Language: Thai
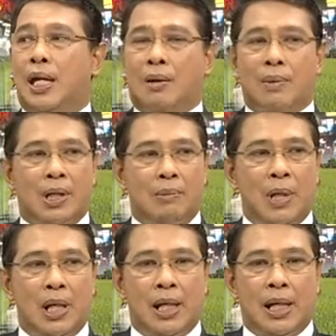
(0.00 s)
นะครับอัน
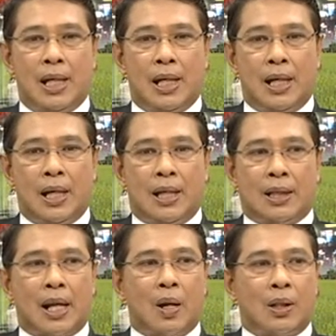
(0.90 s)
มี
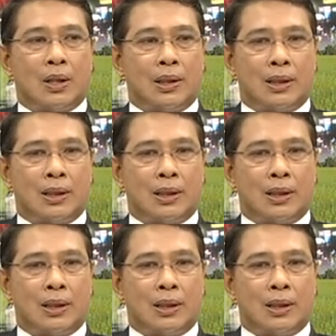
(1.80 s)
ตลอด